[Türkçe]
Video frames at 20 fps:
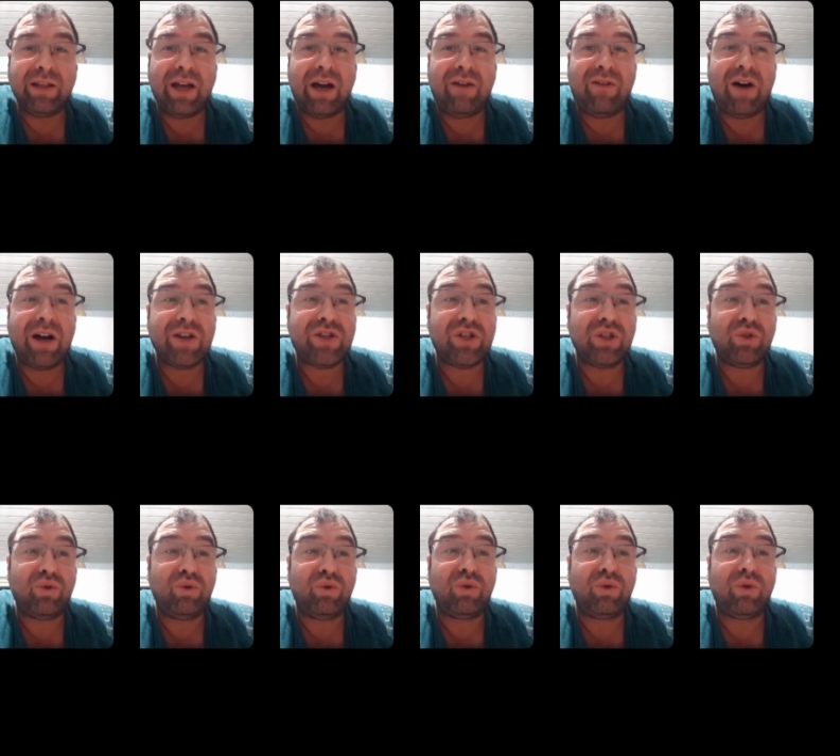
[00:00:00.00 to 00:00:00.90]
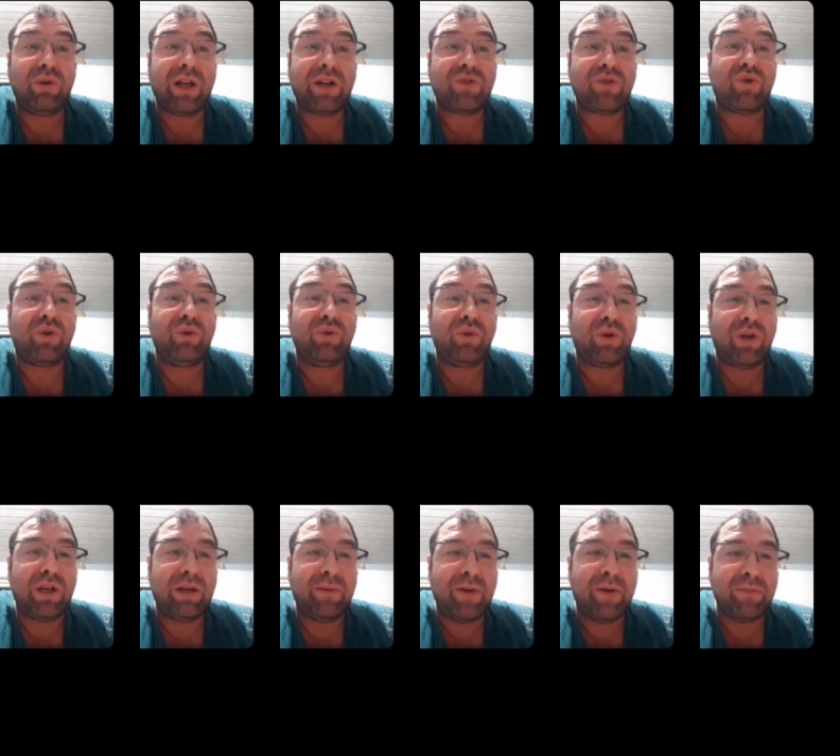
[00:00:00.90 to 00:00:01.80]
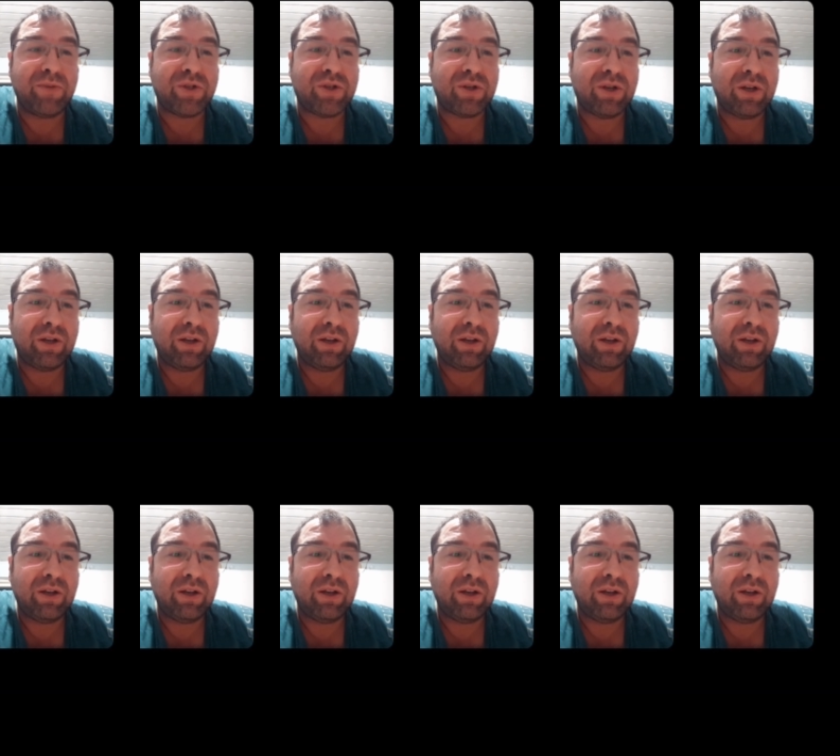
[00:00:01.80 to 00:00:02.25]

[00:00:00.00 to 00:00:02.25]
daha vahşi duyguları söndürülememiş.